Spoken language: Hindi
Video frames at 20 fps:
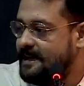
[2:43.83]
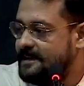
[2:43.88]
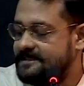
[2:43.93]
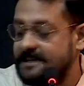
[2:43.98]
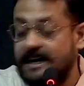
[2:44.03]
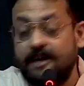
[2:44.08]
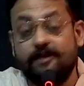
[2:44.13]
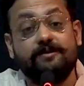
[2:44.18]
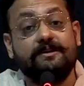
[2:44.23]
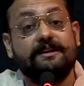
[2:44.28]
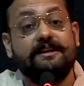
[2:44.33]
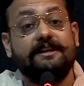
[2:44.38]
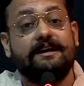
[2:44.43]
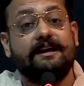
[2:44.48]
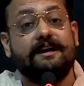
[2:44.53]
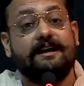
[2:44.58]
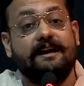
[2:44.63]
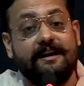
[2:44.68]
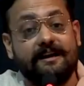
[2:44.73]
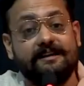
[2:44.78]
शालू दीदी के
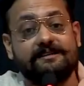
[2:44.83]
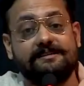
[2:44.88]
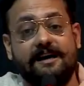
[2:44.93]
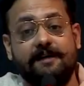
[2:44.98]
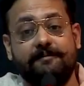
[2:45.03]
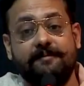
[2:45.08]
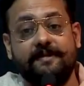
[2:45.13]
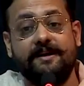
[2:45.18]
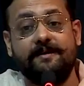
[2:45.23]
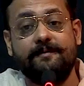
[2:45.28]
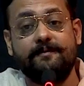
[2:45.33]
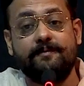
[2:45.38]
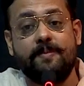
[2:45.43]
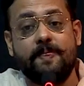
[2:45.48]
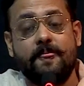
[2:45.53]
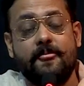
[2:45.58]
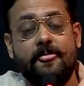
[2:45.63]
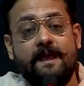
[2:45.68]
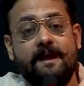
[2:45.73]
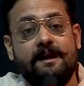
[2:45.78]
घर के सामने
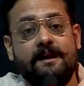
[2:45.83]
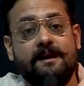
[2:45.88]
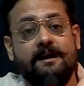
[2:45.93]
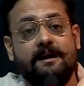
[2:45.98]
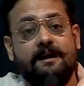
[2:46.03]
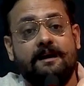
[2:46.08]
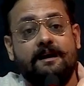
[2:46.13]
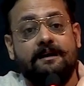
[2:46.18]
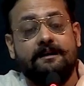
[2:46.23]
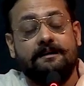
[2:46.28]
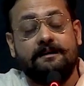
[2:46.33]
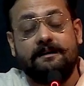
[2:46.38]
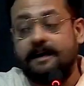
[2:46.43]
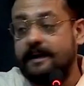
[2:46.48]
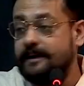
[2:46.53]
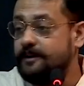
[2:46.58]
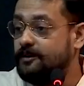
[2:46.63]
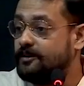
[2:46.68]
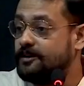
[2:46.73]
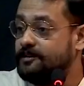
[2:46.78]

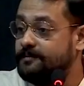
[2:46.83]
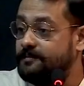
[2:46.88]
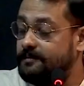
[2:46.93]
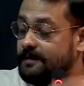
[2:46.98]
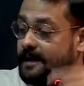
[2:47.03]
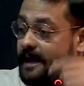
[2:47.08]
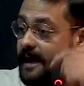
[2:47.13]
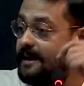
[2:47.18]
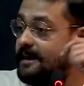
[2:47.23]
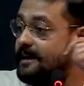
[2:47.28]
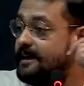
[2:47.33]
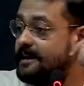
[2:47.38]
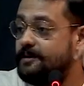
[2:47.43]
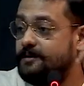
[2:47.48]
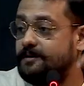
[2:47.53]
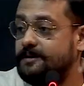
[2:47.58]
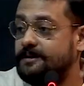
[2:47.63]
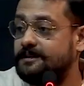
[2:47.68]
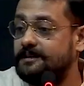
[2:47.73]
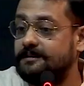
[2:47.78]
गाड़ियों की लाइन लगी
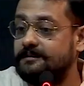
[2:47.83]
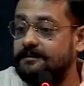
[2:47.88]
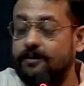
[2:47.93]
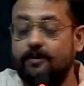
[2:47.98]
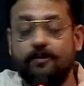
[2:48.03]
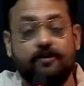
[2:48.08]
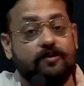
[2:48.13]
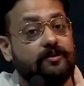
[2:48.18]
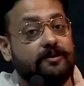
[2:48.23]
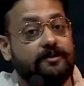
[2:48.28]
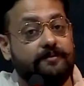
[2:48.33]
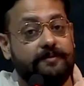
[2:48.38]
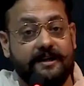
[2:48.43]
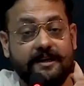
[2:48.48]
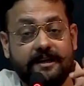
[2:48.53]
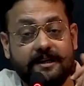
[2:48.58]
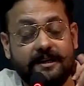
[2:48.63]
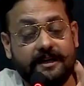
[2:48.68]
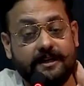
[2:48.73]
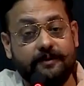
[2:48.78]
हुई थी लोगों की
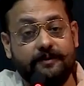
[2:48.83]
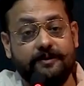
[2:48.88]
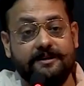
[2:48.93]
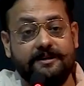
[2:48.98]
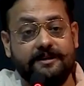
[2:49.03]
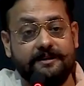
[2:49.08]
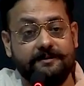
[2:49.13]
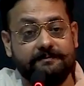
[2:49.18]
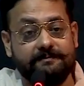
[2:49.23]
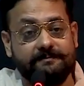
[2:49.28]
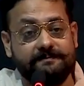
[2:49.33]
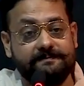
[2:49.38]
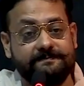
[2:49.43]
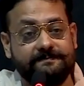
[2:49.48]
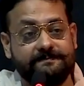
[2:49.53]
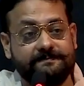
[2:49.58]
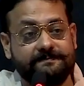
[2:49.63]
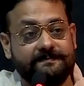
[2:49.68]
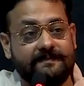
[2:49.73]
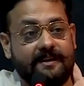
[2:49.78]
भीड़ लगी हुई थी
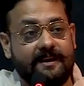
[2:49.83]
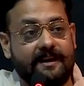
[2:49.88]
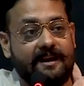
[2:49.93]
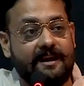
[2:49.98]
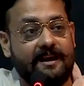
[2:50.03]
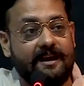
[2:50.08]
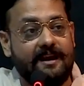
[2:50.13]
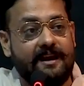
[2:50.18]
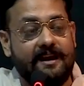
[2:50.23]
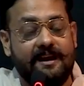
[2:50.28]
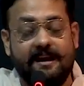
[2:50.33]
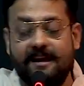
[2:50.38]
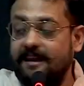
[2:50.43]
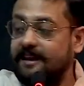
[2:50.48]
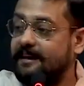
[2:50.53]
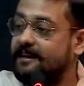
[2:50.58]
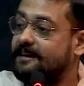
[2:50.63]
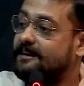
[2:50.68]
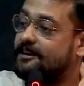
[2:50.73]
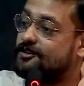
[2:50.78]

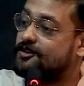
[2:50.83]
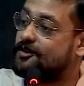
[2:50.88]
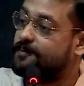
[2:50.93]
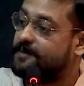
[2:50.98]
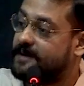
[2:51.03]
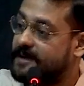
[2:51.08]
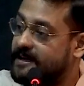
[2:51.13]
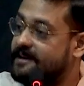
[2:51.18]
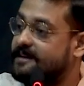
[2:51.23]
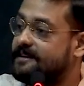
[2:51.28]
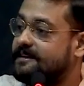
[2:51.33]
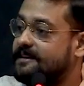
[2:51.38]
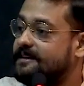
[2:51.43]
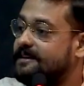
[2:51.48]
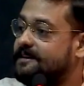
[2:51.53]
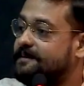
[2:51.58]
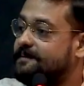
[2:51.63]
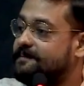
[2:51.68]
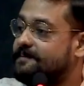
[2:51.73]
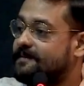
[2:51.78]
लेकिन ये जो भीड़ थी
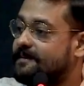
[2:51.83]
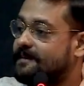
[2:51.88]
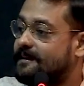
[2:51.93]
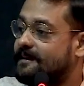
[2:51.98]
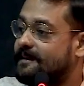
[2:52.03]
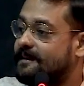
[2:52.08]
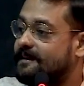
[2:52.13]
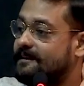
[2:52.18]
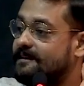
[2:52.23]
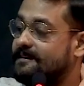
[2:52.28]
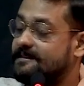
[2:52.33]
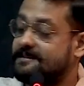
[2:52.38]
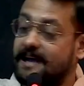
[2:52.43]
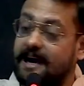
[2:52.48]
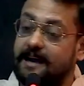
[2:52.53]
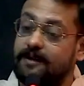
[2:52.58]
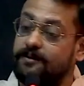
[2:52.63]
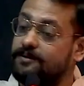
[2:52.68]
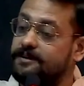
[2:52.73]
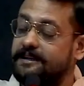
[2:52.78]
ये
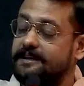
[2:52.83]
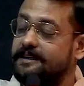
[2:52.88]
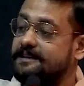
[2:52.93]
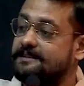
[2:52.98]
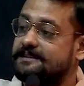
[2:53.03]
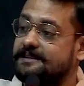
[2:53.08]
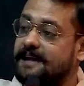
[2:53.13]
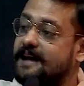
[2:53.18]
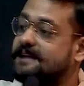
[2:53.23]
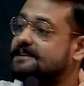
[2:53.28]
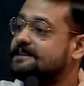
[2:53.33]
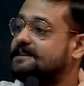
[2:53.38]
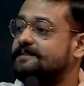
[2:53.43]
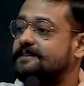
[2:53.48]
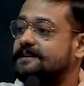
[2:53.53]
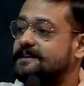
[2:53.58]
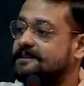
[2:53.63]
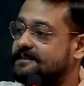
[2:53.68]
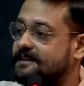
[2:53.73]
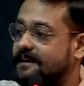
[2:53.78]
शालू दीदी की सास की
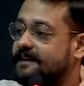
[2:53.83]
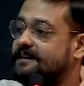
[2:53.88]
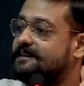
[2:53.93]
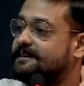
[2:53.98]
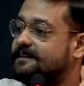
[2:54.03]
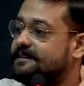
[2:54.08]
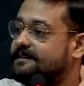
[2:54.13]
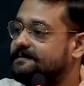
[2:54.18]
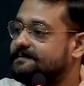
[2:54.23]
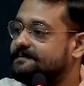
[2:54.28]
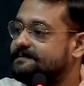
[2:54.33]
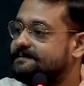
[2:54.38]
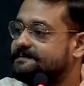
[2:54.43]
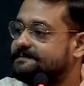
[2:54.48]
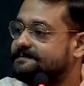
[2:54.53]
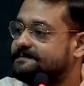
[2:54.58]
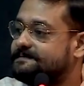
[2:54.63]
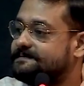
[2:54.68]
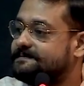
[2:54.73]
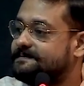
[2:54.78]
वजह से नहीं थी
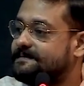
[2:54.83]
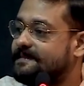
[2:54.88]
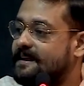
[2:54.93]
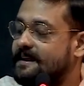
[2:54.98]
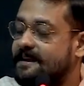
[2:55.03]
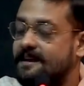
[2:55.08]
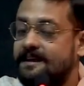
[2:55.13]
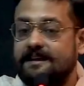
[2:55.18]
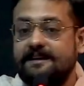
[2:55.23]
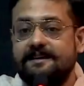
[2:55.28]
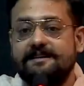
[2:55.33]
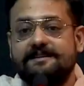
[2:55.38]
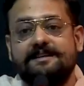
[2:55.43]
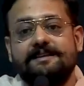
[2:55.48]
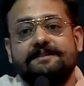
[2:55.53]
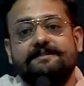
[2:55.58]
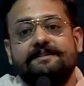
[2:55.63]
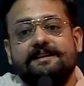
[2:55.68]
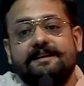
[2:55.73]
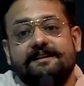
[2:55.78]
इसकी
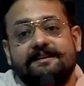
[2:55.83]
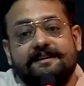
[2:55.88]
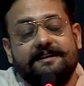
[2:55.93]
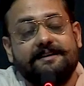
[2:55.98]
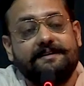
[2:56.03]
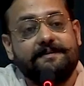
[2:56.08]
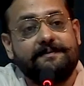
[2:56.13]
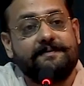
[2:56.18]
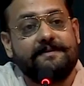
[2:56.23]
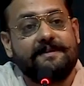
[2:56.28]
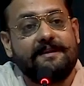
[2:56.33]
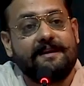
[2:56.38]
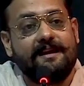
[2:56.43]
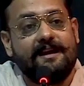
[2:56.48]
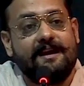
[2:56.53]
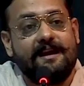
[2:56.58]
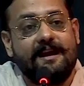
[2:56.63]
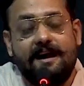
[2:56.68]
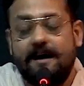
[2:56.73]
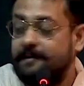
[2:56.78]
वजह थे
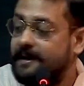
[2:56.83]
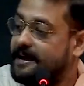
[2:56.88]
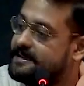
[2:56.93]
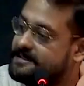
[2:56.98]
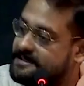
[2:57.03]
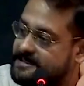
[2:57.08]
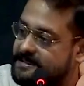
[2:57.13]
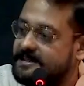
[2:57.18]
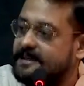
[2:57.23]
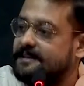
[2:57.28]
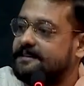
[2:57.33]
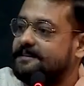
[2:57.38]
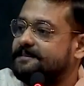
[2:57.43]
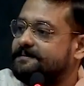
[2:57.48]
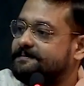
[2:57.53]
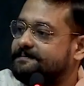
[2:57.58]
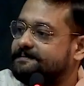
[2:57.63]
हमारे जीजा जी